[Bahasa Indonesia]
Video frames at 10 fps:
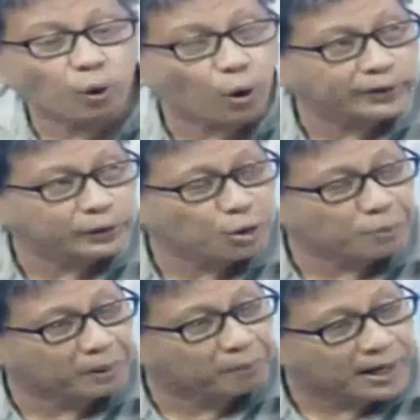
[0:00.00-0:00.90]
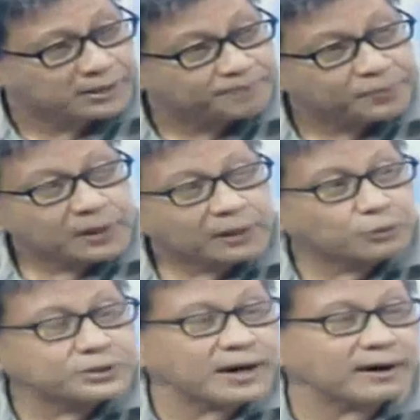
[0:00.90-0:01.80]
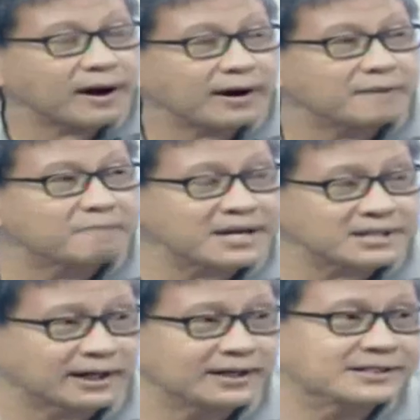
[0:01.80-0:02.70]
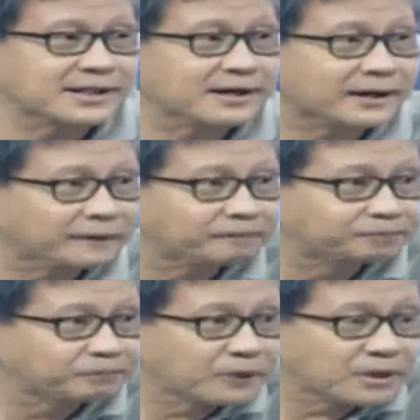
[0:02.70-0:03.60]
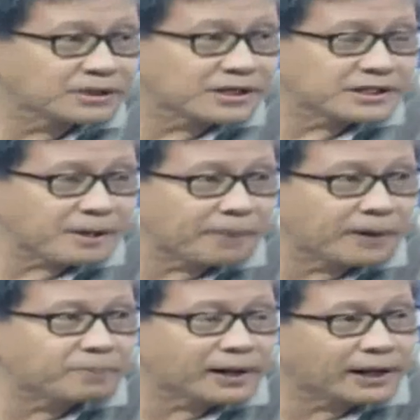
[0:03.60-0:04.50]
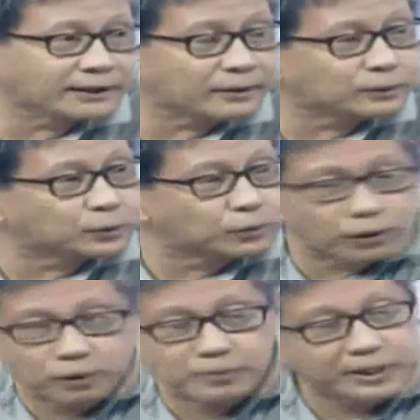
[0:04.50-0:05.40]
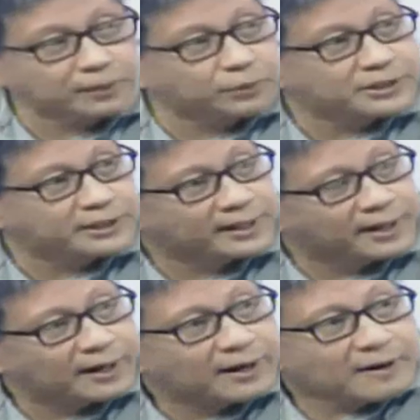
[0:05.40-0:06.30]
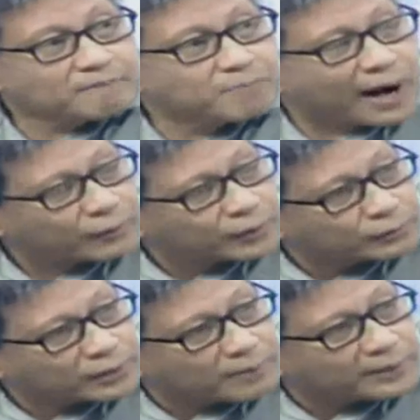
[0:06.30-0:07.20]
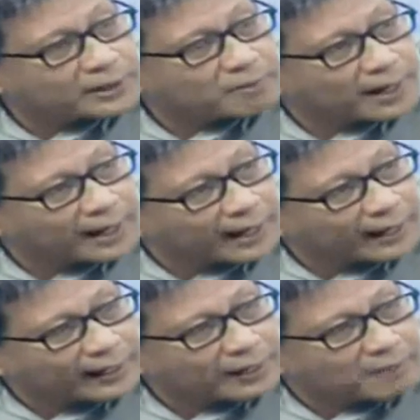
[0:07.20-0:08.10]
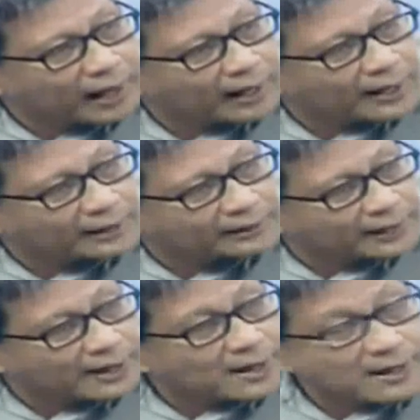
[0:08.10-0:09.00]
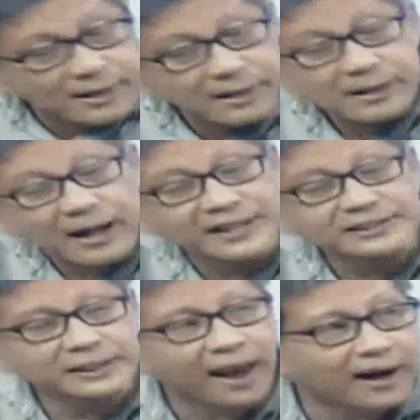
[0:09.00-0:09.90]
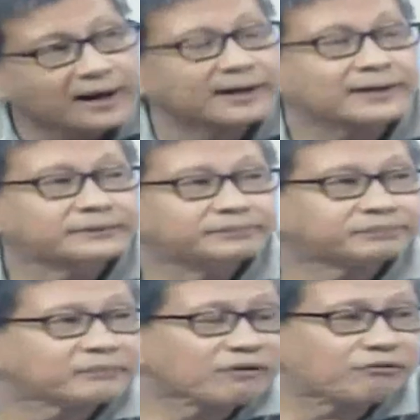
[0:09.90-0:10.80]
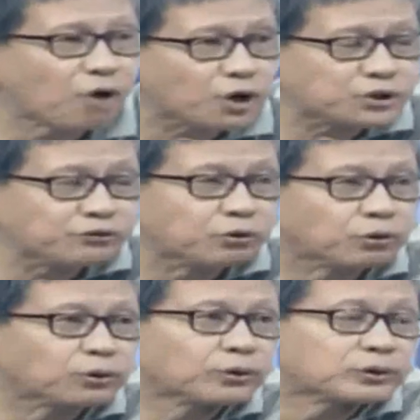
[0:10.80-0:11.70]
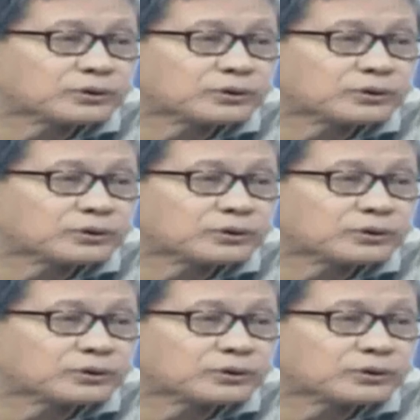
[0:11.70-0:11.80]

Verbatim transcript: Jokowi di 2018, lalu saya kerahkan masa ke istana, saya siapkan peralatan untuk menyerbu istana, baru itu namanya makar karena makar artinya anslah, forceful,